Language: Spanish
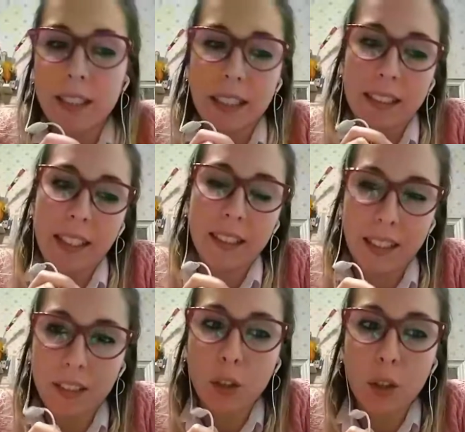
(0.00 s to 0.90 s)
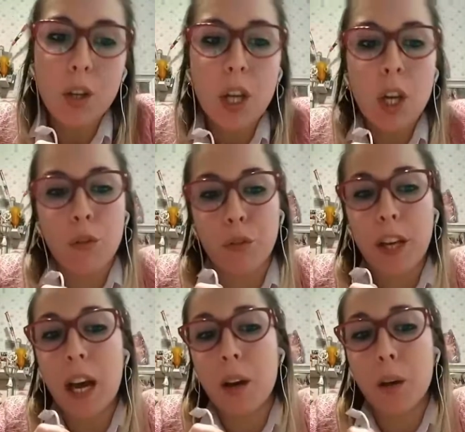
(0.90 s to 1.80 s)
que me dejó el estrategizando
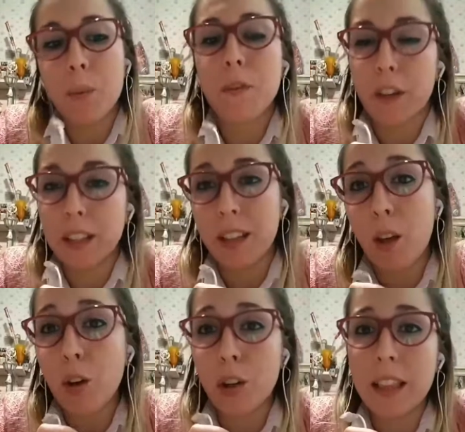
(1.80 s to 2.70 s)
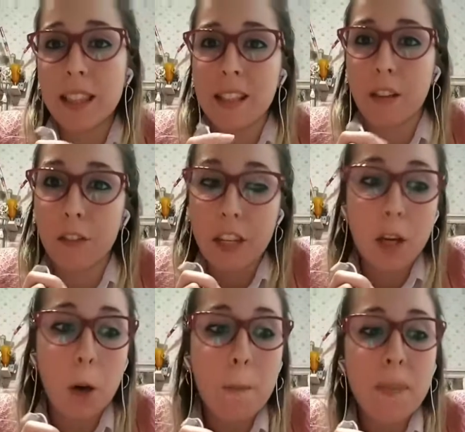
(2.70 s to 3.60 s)
fue haberme enfrentado con el
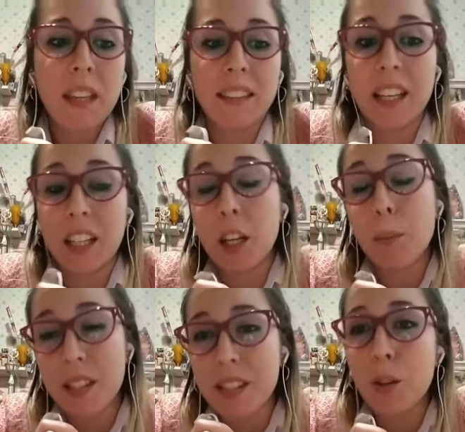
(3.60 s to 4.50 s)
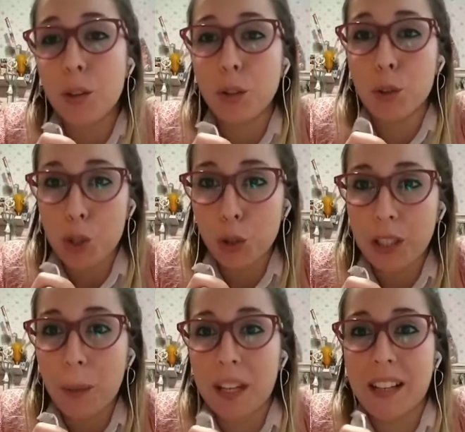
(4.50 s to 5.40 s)
desafío de creerme CEO de
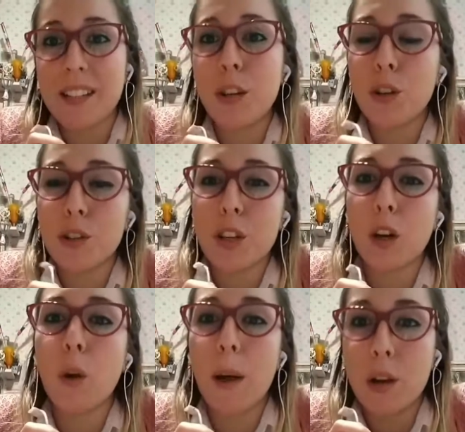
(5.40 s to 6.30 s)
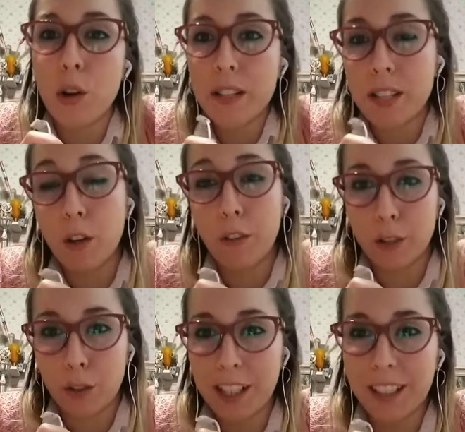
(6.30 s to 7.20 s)
Toyota para así conocer los valores
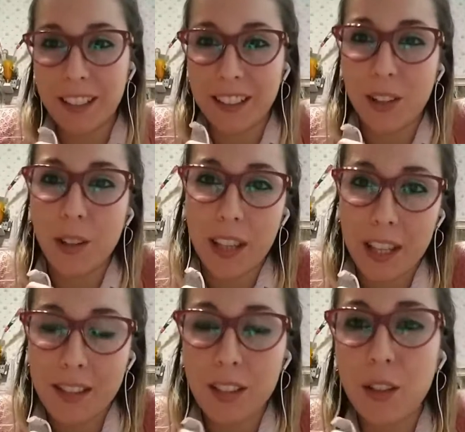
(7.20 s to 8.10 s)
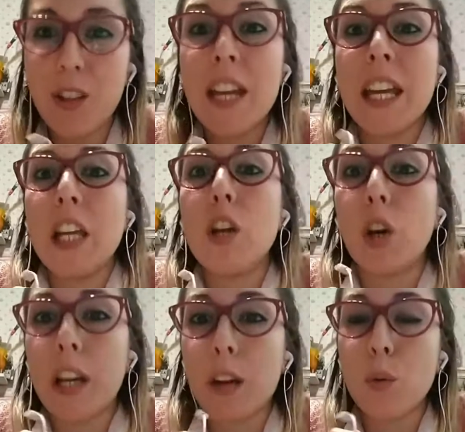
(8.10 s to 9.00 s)
y los factores críticos de éxito
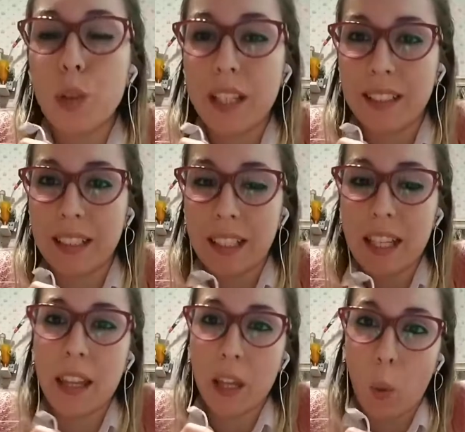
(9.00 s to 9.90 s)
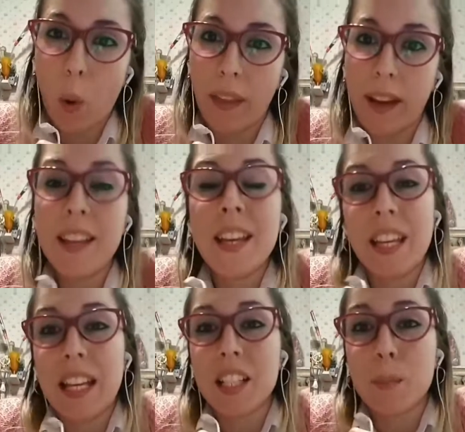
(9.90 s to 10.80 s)
y lograr una estrategia adecuada.
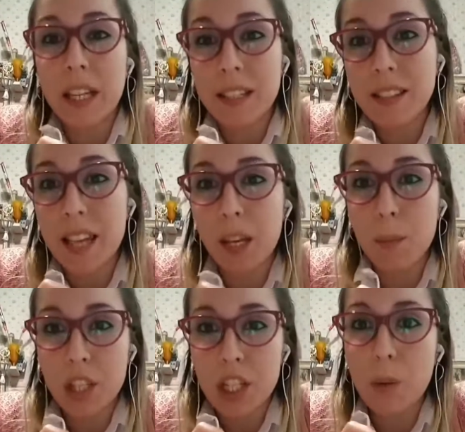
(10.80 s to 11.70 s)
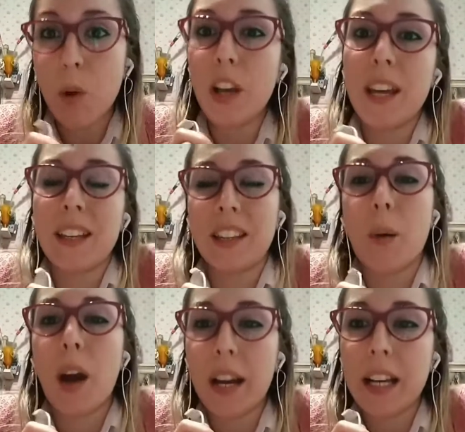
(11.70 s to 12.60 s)
Y la experiencia que me llevo es
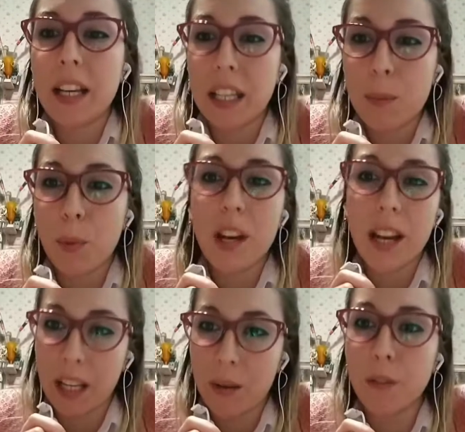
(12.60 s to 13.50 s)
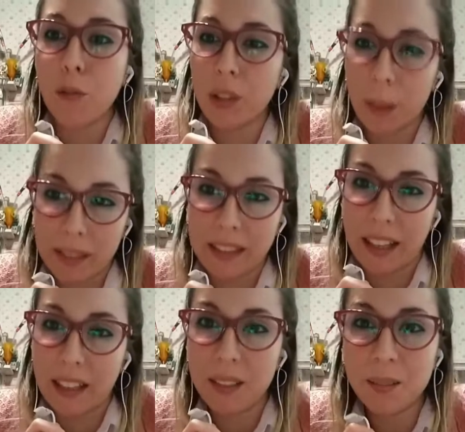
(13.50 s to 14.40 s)
que trabajar en equipo es la clave
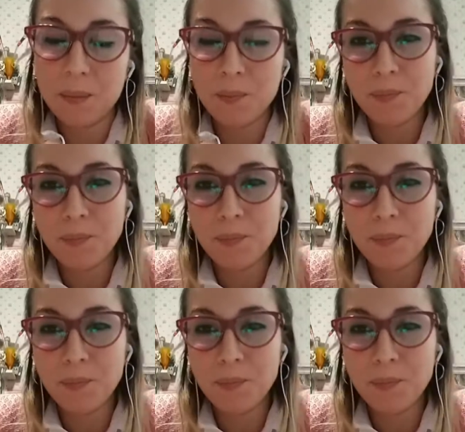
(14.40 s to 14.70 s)
fundamental.